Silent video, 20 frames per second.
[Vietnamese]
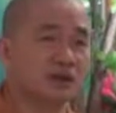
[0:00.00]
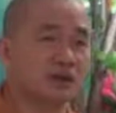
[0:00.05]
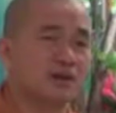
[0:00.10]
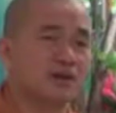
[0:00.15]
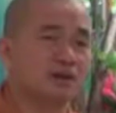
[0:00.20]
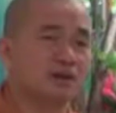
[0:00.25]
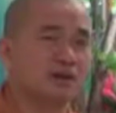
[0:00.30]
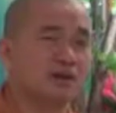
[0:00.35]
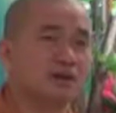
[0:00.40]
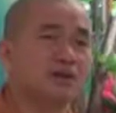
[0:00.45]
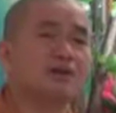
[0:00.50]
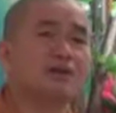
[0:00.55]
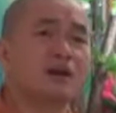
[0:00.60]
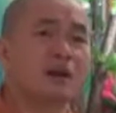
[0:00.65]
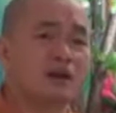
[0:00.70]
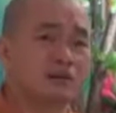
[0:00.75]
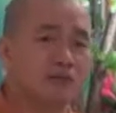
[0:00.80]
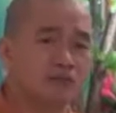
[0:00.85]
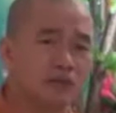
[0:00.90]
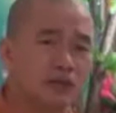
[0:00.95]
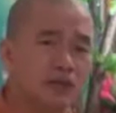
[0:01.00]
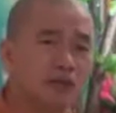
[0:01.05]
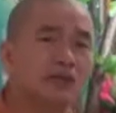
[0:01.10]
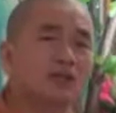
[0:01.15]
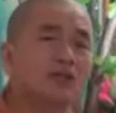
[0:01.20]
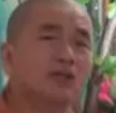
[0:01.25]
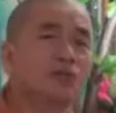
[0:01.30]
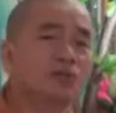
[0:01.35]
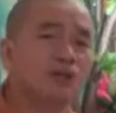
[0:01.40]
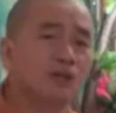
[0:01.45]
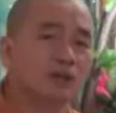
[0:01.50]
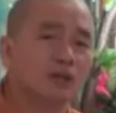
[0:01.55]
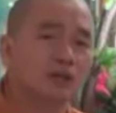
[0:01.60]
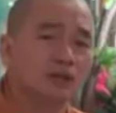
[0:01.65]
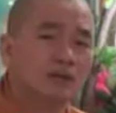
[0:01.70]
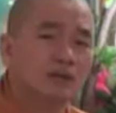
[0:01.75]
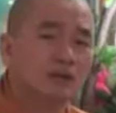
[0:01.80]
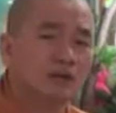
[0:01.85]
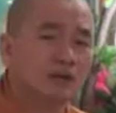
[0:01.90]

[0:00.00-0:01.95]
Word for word: có cái đức độ để đi tụng kinh.